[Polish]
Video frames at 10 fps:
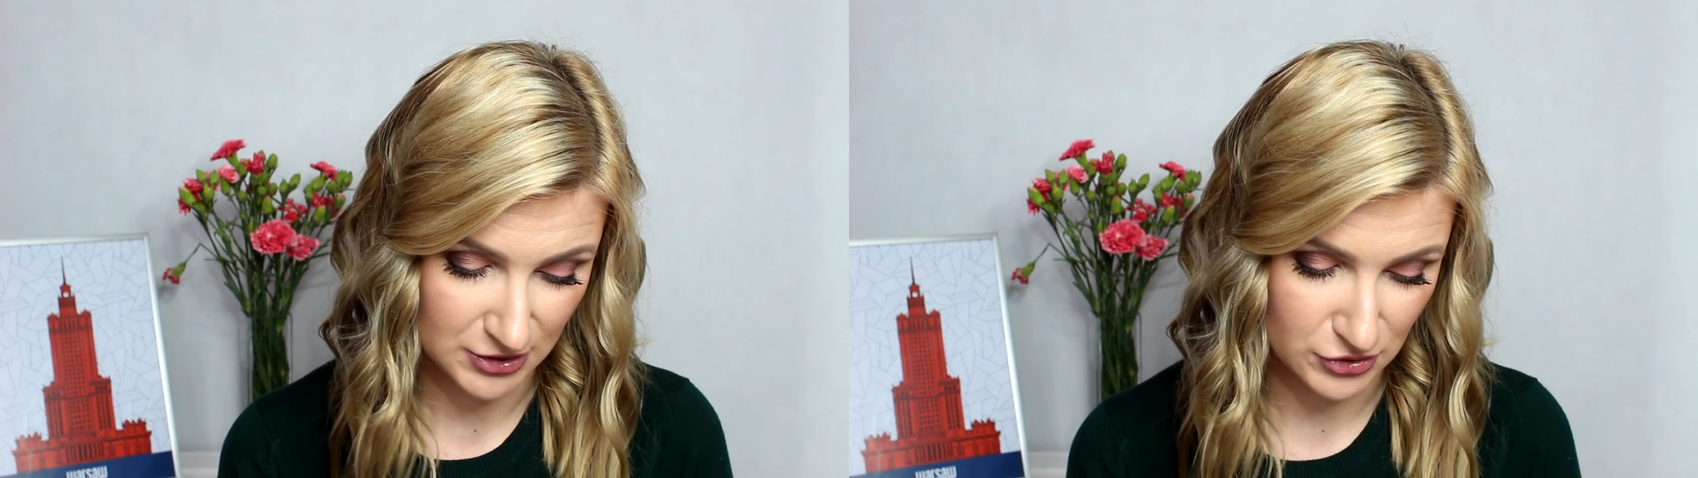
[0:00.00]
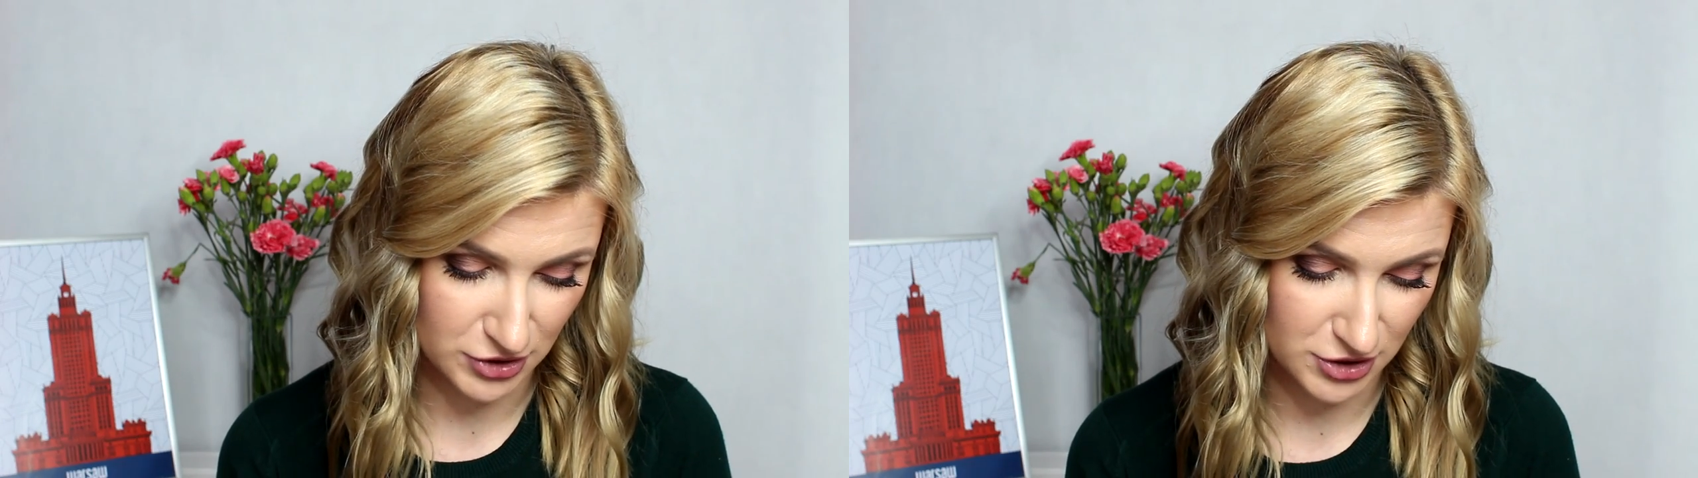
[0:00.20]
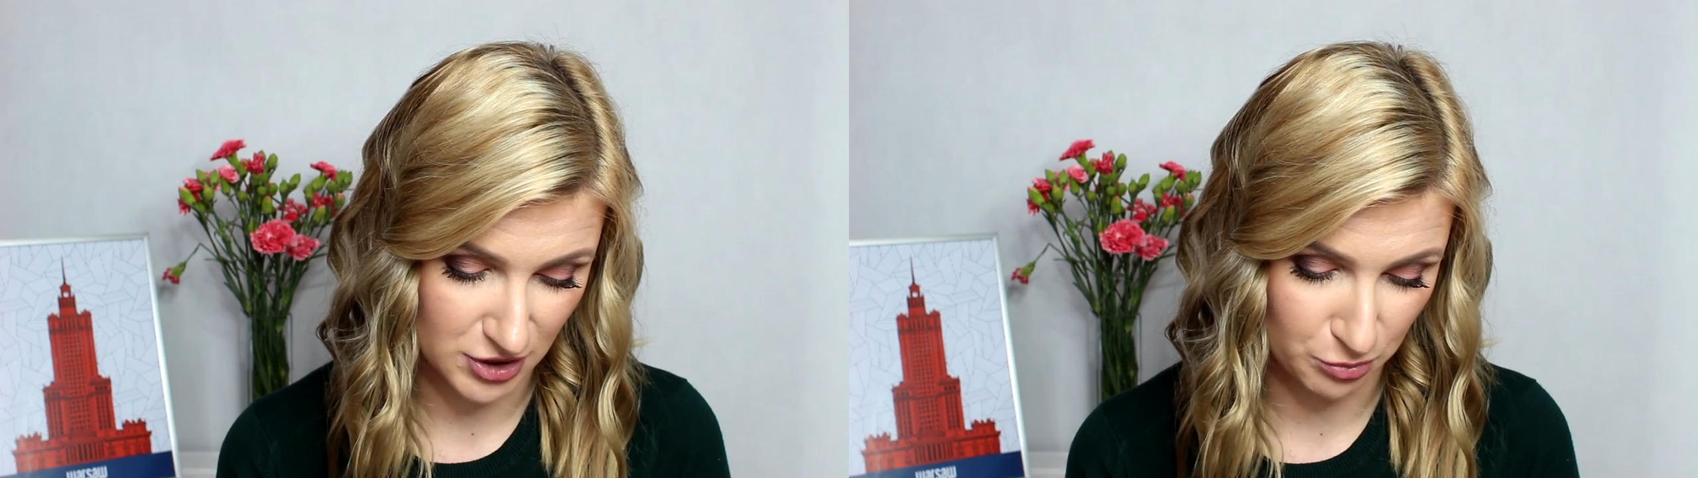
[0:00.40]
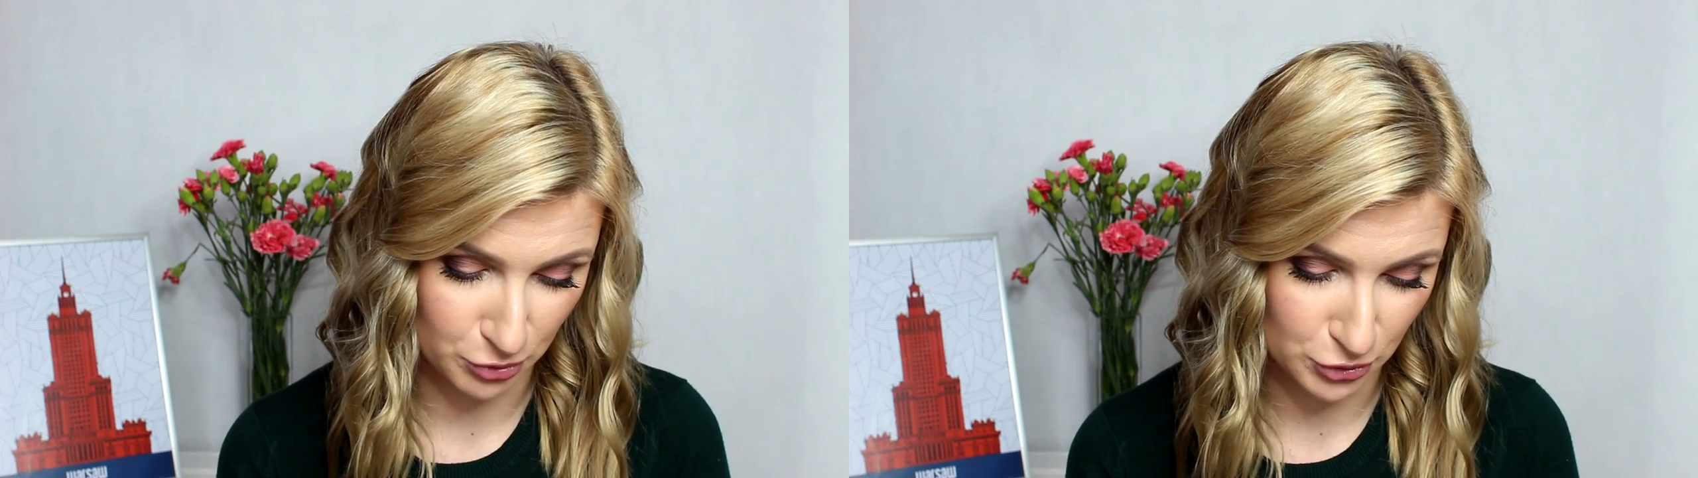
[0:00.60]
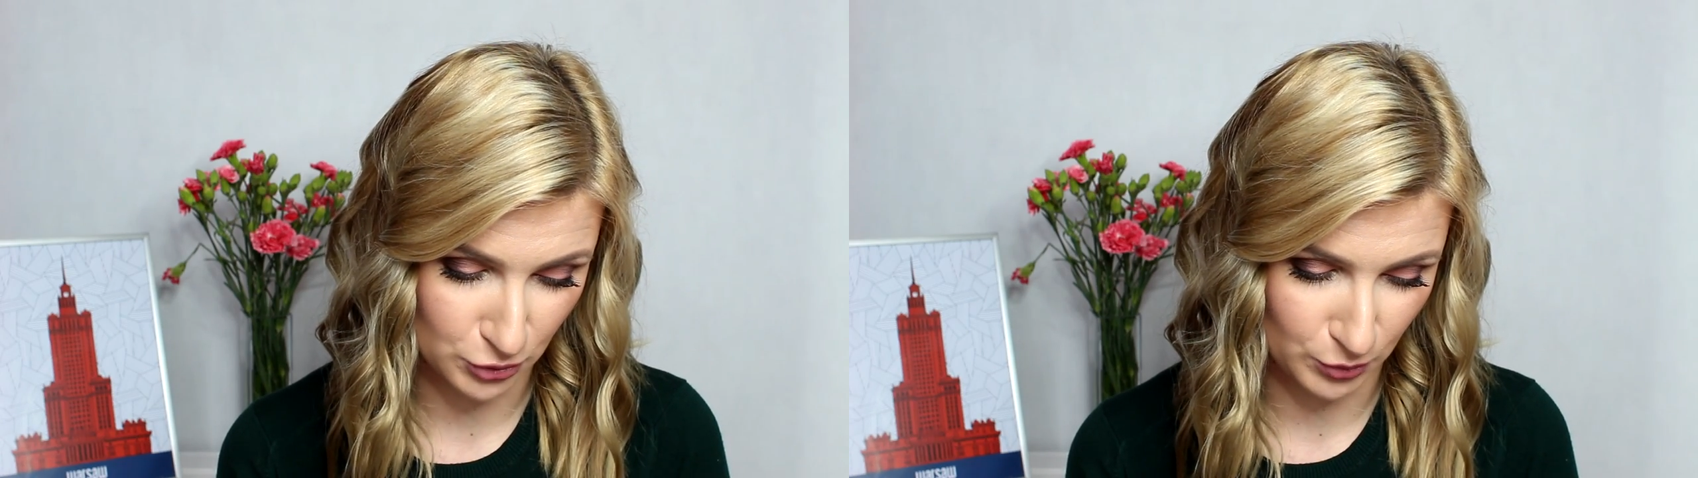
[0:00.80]
co się dzieje
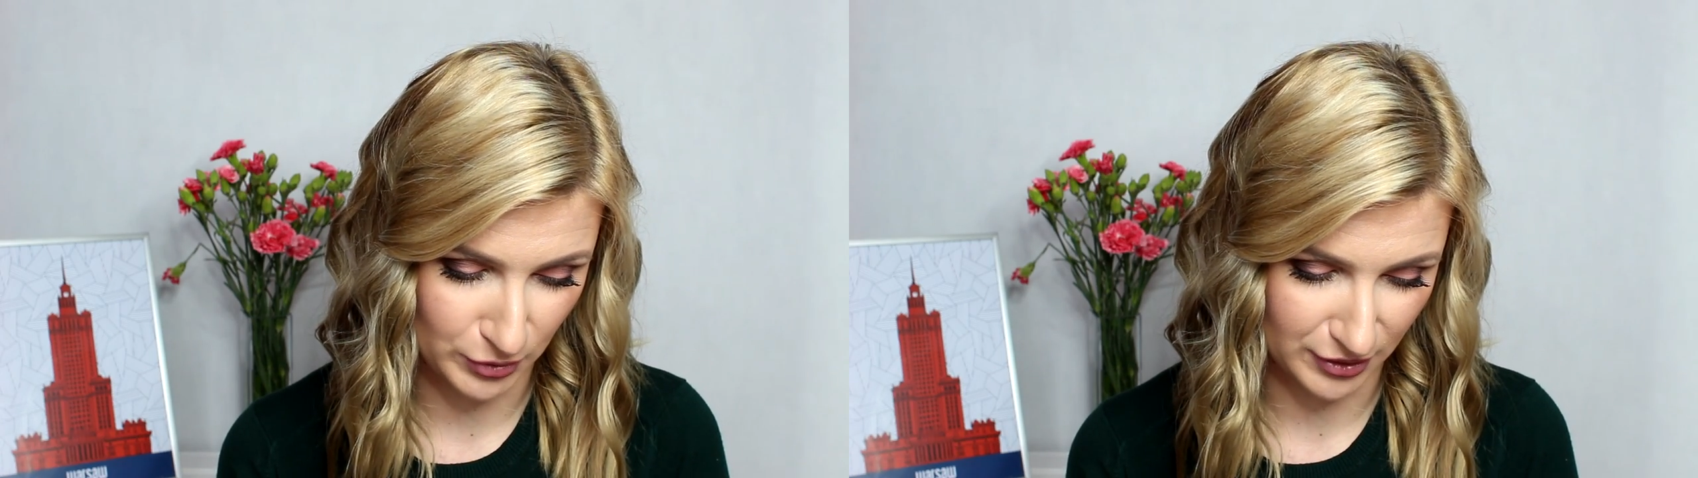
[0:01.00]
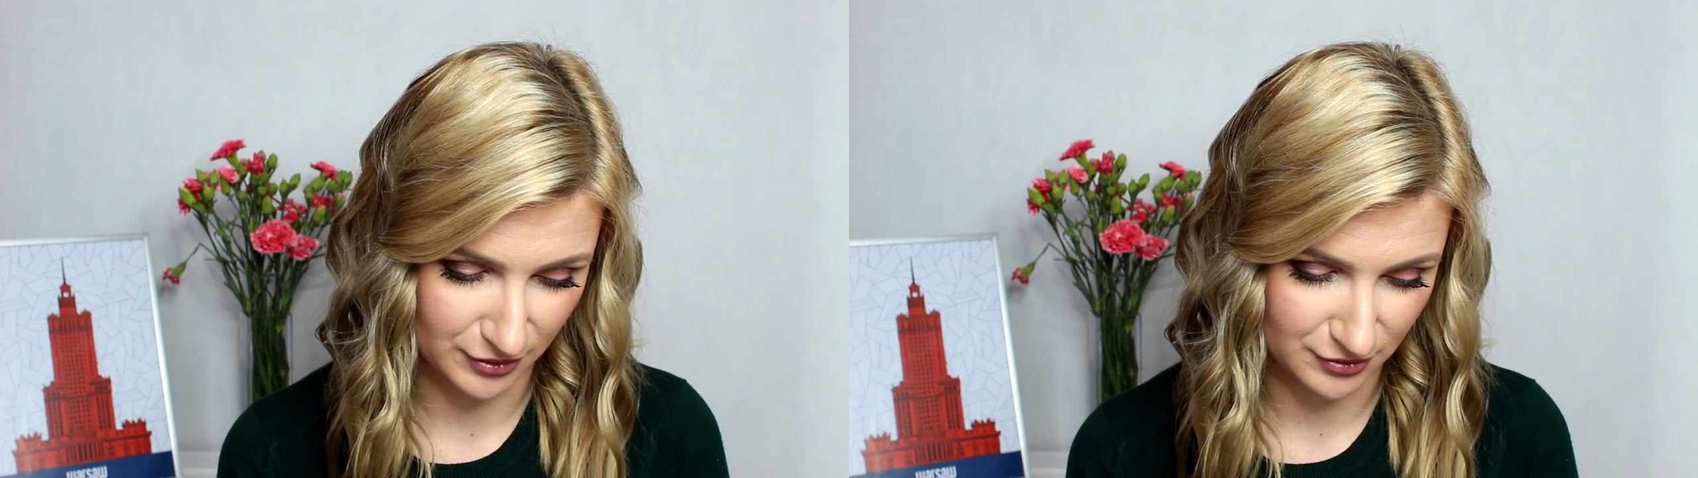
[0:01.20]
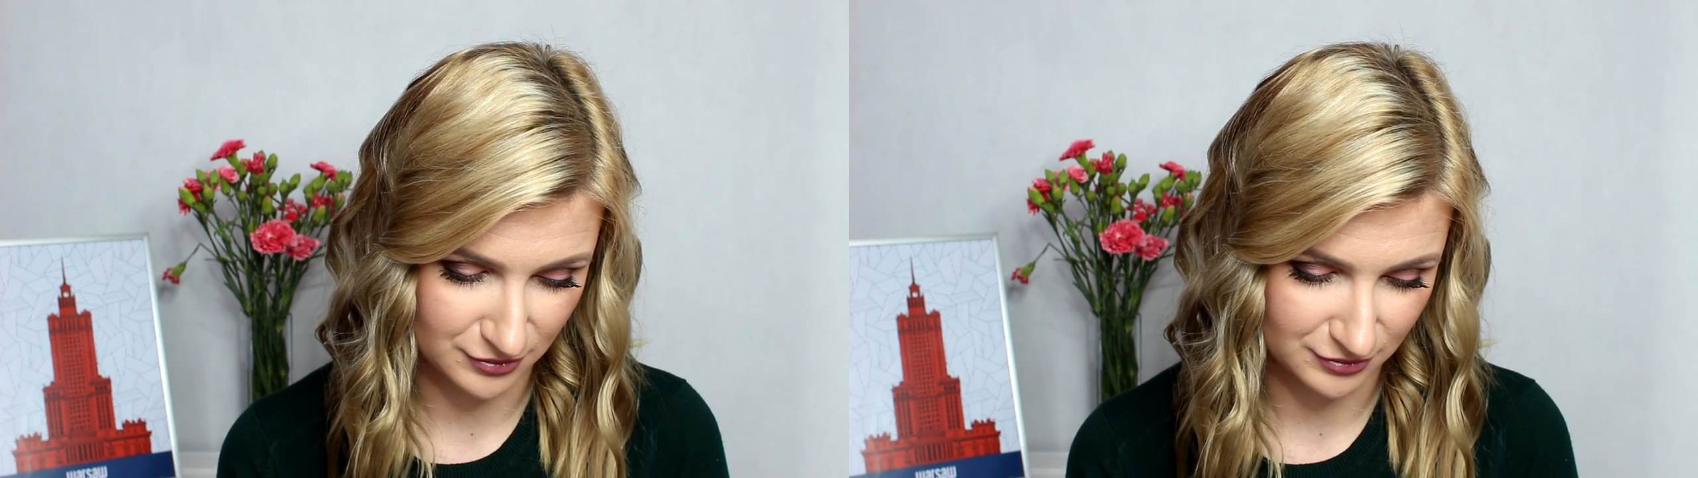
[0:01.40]
po ślubie,